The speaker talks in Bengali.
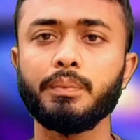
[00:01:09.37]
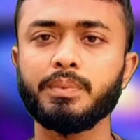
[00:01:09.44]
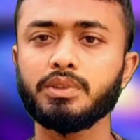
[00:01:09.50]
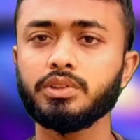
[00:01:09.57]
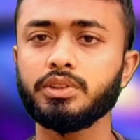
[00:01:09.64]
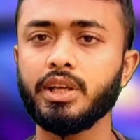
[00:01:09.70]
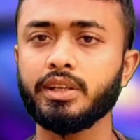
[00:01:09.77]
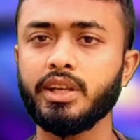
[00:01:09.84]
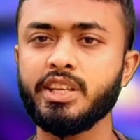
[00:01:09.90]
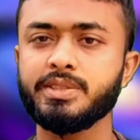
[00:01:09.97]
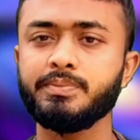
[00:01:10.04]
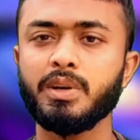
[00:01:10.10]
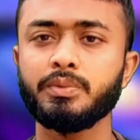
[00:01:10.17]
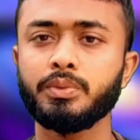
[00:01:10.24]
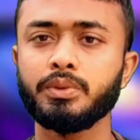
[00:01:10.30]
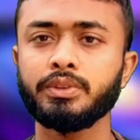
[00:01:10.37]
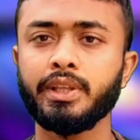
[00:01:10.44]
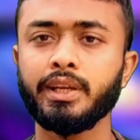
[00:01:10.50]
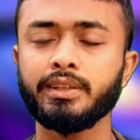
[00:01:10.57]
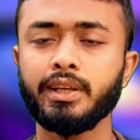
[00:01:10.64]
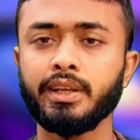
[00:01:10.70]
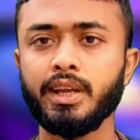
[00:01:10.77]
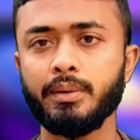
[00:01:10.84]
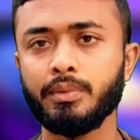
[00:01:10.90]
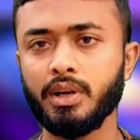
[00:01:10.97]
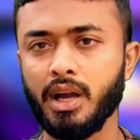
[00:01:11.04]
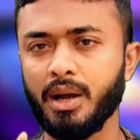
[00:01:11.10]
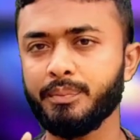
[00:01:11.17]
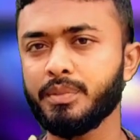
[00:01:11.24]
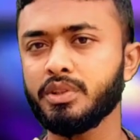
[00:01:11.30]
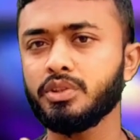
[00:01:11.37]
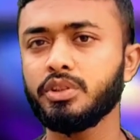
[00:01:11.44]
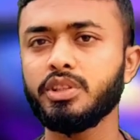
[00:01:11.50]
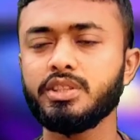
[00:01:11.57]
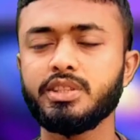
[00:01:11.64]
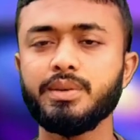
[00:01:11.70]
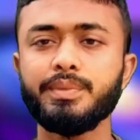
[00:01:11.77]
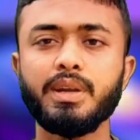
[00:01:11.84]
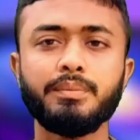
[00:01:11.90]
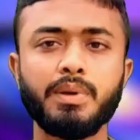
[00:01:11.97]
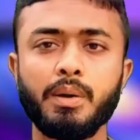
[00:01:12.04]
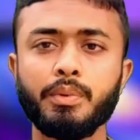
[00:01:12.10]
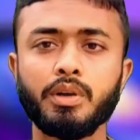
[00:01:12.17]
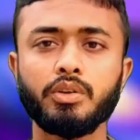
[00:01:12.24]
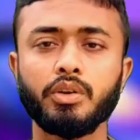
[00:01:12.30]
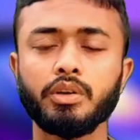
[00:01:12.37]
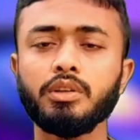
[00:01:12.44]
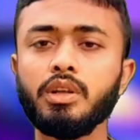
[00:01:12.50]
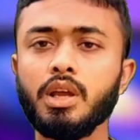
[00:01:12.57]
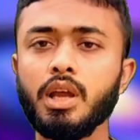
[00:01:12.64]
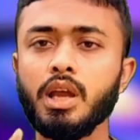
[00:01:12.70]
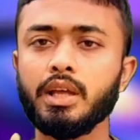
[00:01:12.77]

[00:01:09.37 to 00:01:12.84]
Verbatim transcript: আপনাদের তো একটা স্মার্টফোন থেকে থাকে এবং আপনি যদি জিমেল ব্যবহার করেন